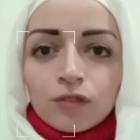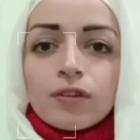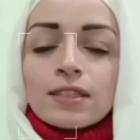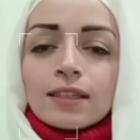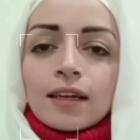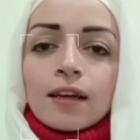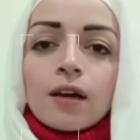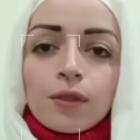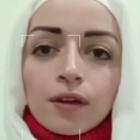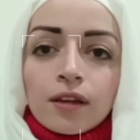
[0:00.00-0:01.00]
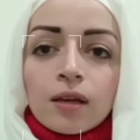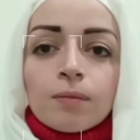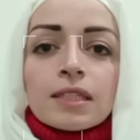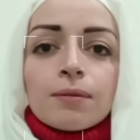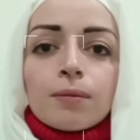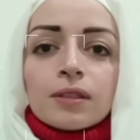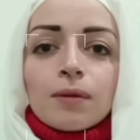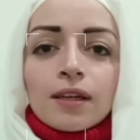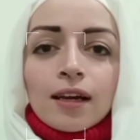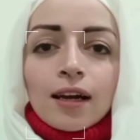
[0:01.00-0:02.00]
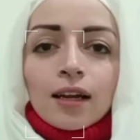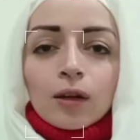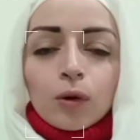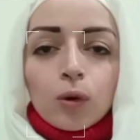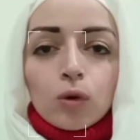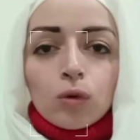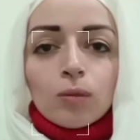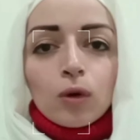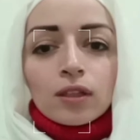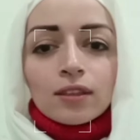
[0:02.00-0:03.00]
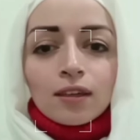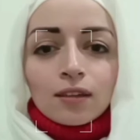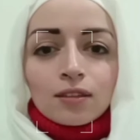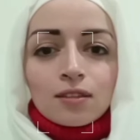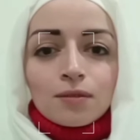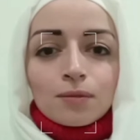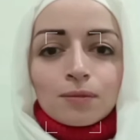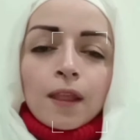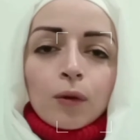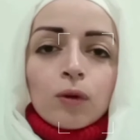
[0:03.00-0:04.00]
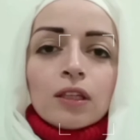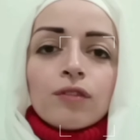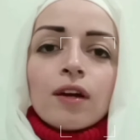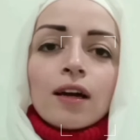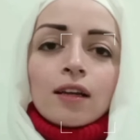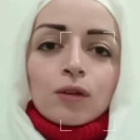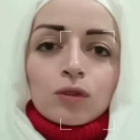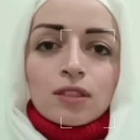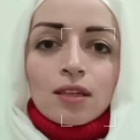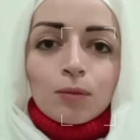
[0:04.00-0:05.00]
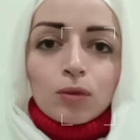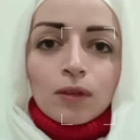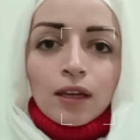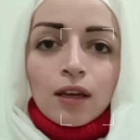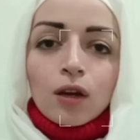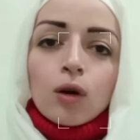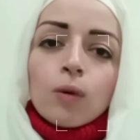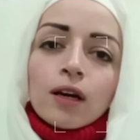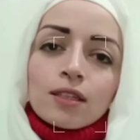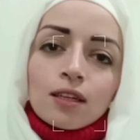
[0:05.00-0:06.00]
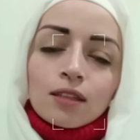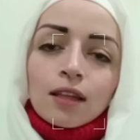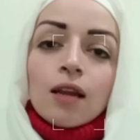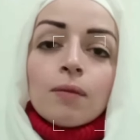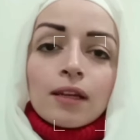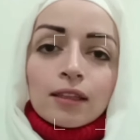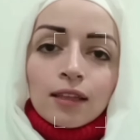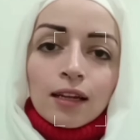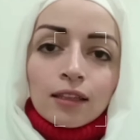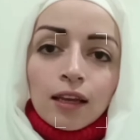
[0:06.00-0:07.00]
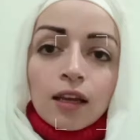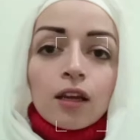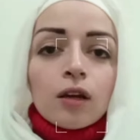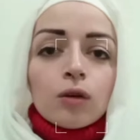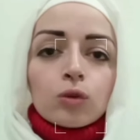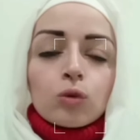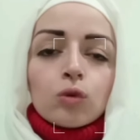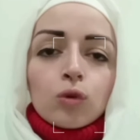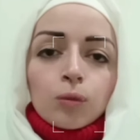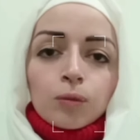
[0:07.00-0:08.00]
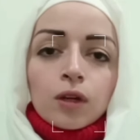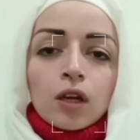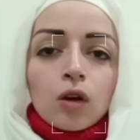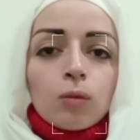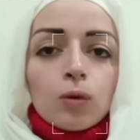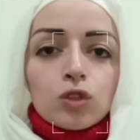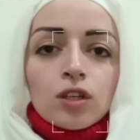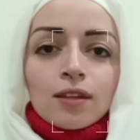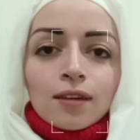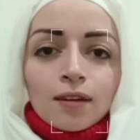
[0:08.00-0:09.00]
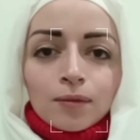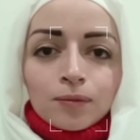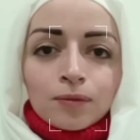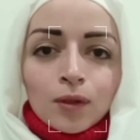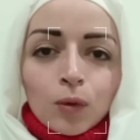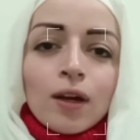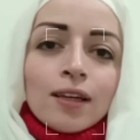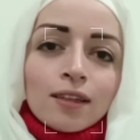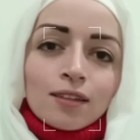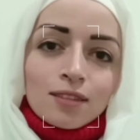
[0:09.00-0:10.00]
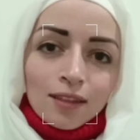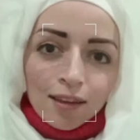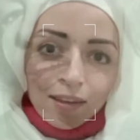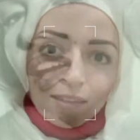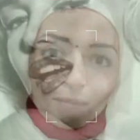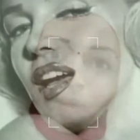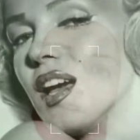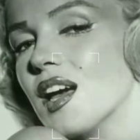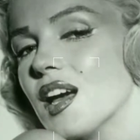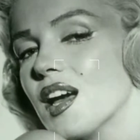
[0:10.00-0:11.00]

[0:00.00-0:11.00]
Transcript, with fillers: انفصلت عن آثر بسبب إدمانها على الكحول والمخدرات واللي دفعها لأنه تصير مدمنة هو خسارتها للمرة الثالثة أنه تكون أم وموت جنينها وهي هي قصة حياة مارلين